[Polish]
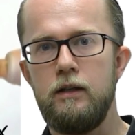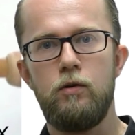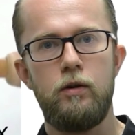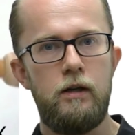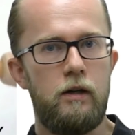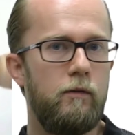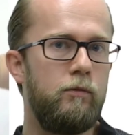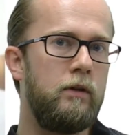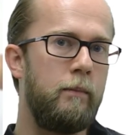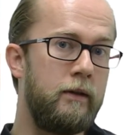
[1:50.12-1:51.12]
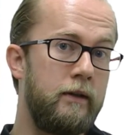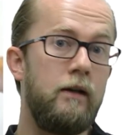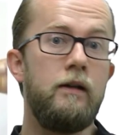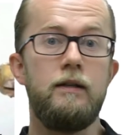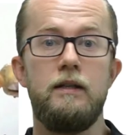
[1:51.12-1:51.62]
tylko kilka kilka
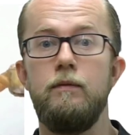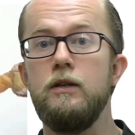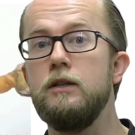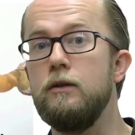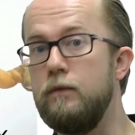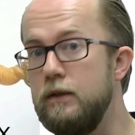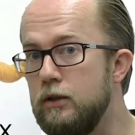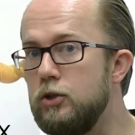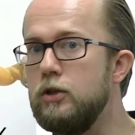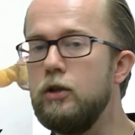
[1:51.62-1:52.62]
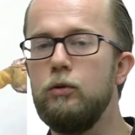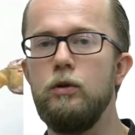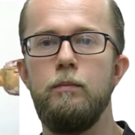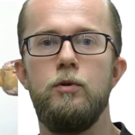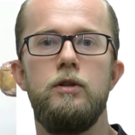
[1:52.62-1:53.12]
fundamentalnych zjawisk fizycznych,
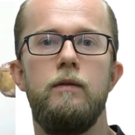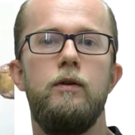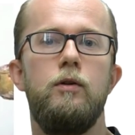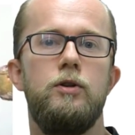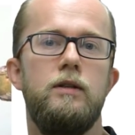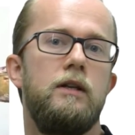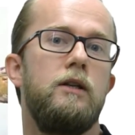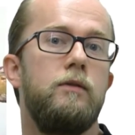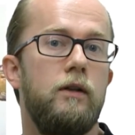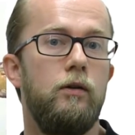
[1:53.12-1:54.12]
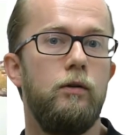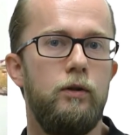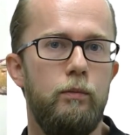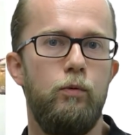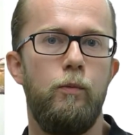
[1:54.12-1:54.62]
które można wykorzystać w tego
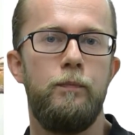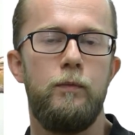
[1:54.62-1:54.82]
typu